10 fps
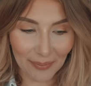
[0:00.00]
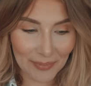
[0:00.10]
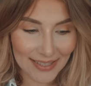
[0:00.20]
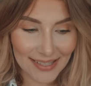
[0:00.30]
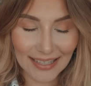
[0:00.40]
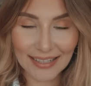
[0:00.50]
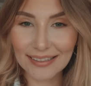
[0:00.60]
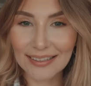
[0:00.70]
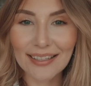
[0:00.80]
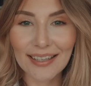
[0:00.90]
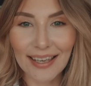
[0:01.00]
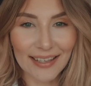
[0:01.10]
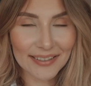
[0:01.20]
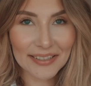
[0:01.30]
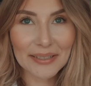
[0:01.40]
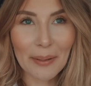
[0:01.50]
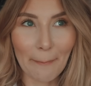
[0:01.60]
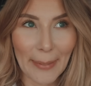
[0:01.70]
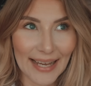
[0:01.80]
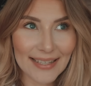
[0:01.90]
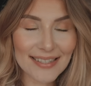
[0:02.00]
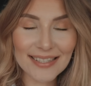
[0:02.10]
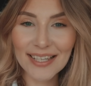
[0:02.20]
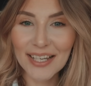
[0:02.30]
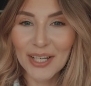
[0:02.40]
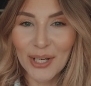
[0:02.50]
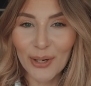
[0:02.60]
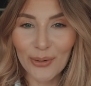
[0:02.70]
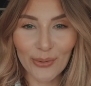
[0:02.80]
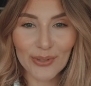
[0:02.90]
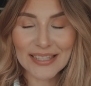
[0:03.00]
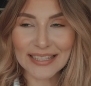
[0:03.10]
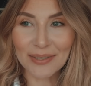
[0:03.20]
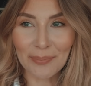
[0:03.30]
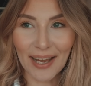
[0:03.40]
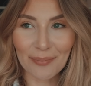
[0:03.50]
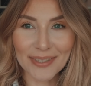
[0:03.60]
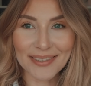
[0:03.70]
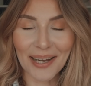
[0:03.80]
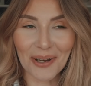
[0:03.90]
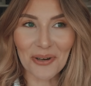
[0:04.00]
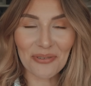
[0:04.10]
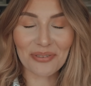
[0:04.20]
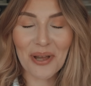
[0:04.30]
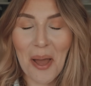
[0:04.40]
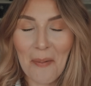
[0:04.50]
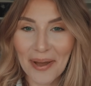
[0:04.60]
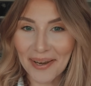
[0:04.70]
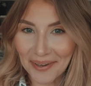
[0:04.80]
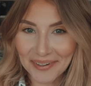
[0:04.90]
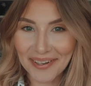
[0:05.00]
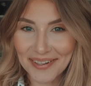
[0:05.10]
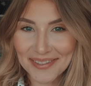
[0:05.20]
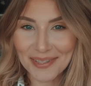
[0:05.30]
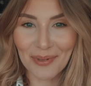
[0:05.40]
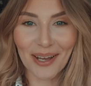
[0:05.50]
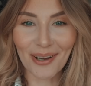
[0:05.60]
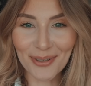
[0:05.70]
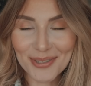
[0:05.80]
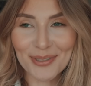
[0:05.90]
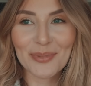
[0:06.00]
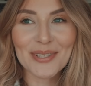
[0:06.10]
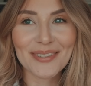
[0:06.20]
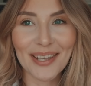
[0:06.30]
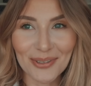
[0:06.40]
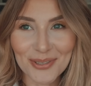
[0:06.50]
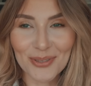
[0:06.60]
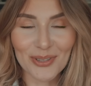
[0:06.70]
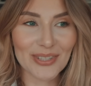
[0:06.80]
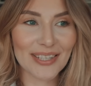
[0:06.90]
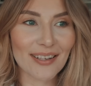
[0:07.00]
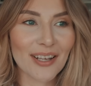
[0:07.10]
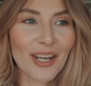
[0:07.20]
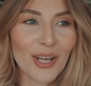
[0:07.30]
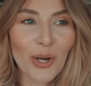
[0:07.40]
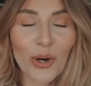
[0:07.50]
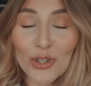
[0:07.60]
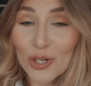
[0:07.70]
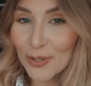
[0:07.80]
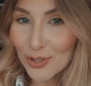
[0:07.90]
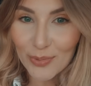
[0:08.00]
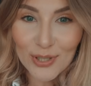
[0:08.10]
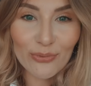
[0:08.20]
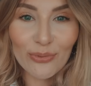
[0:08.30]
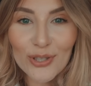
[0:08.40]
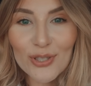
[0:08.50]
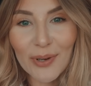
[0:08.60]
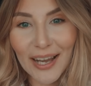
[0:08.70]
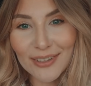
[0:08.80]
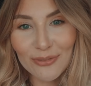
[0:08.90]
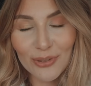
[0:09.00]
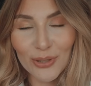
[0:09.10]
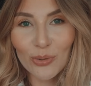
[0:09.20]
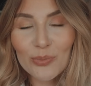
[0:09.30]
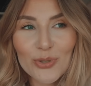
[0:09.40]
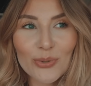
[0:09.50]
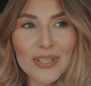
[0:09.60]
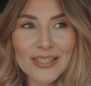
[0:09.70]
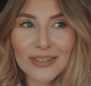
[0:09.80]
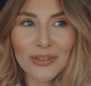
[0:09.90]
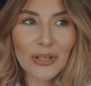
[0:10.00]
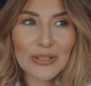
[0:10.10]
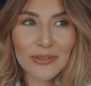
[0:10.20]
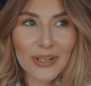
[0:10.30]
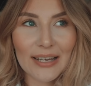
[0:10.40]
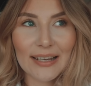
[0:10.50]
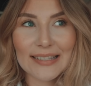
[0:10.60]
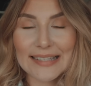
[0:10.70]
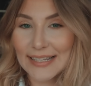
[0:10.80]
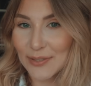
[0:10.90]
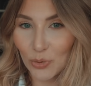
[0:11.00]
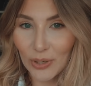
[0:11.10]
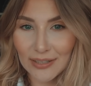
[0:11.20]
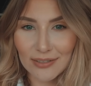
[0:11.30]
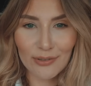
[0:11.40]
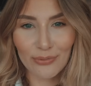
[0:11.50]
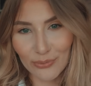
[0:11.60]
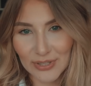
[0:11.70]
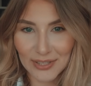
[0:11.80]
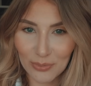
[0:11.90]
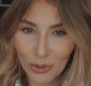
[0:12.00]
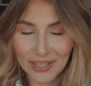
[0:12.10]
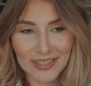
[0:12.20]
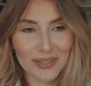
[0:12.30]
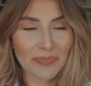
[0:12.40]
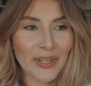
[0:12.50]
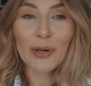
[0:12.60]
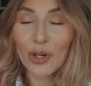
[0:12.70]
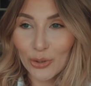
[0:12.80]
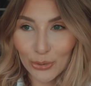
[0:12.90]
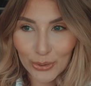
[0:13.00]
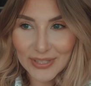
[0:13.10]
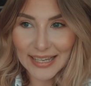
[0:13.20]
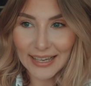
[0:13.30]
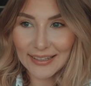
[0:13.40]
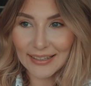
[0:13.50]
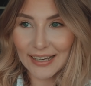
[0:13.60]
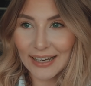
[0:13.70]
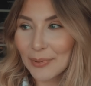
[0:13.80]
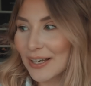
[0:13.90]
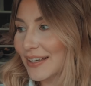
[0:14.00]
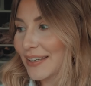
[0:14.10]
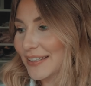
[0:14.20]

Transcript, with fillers: Wir haben jetzt gerade Ende März und ich mache mich darauf, mein Ankleidezimmer auszumisten, auszusortieren und schon mal so ein bisschen vorzubereiten für den Umzug. Es sind noch circa sechs Monate, fünf, sechs Monate. Wir haben immer noch genug Zeit, aber